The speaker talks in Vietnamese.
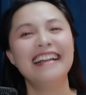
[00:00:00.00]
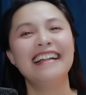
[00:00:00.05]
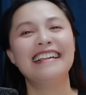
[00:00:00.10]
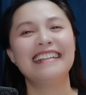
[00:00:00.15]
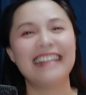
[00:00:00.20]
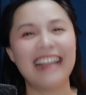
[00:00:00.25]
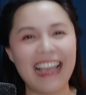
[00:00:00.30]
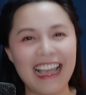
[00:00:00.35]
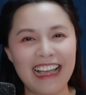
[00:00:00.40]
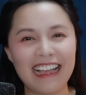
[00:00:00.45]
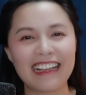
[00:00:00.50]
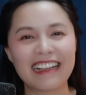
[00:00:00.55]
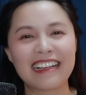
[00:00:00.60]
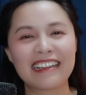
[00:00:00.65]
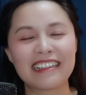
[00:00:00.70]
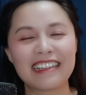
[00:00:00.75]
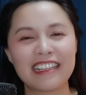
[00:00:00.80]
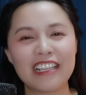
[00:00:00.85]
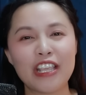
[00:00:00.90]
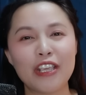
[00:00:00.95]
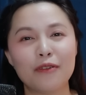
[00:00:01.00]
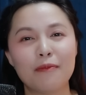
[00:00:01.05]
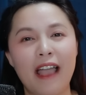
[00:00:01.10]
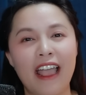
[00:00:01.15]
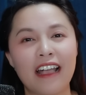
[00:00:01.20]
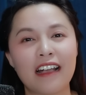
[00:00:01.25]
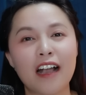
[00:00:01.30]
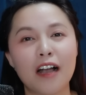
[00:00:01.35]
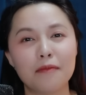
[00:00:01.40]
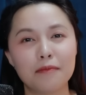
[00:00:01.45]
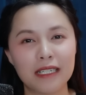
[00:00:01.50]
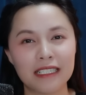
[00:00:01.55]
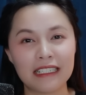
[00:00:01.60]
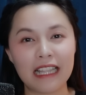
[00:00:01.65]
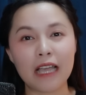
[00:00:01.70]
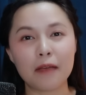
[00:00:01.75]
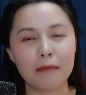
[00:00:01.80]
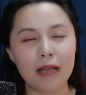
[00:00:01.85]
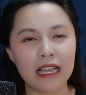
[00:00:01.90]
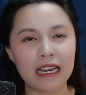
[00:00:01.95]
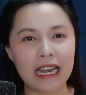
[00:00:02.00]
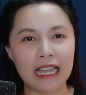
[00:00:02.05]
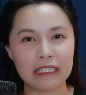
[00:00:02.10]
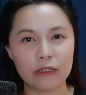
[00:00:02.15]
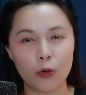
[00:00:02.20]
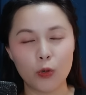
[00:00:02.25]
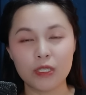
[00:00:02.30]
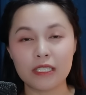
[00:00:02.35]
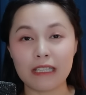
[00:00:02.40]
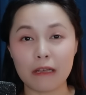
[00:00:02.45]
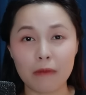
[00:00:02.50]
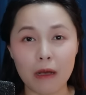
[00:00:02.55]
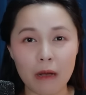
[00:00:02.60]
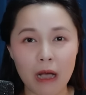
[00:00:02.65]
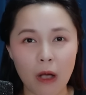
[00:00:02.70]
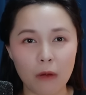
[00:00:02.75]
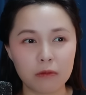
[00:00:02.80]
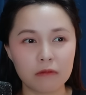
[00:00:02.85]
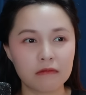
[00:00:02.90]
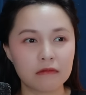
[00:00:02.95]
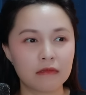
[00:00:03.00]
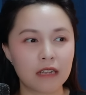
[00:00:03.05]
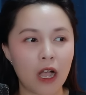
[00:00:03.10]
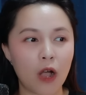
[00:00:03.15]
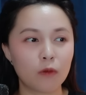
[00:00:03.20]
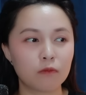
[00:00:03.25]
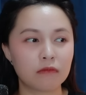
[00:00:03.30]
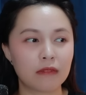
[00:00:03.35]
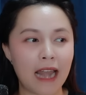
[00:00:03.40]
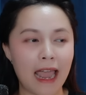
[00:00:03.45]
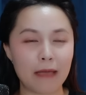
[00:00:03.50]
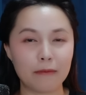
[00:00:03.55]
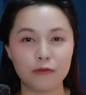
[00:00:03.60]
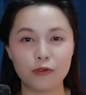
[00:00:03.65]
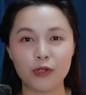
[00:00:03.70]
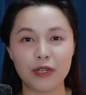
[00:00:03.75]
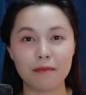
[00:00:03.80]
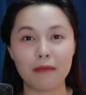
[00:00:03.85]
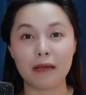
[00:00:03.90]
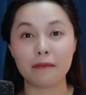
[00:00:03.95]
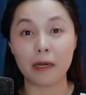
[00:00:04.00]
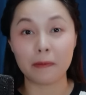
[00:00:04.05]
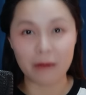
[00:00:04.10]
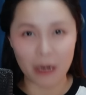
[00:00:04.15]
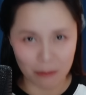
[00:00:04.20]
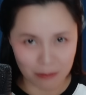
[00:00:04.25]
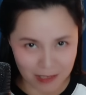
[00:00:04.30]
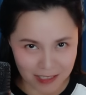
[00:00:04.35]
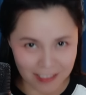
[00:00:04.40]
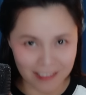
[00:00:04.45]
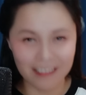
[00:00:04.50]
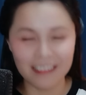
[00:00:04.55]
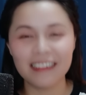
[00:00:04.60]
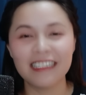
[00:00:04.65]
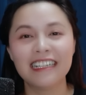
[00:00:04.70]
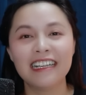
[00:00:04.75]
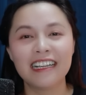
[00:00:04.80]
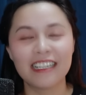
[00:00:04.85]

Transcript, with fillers: là nhiều bạn comment thắc mắc là ủa sao bóc không không làm chuyện ma bóc đọc nữa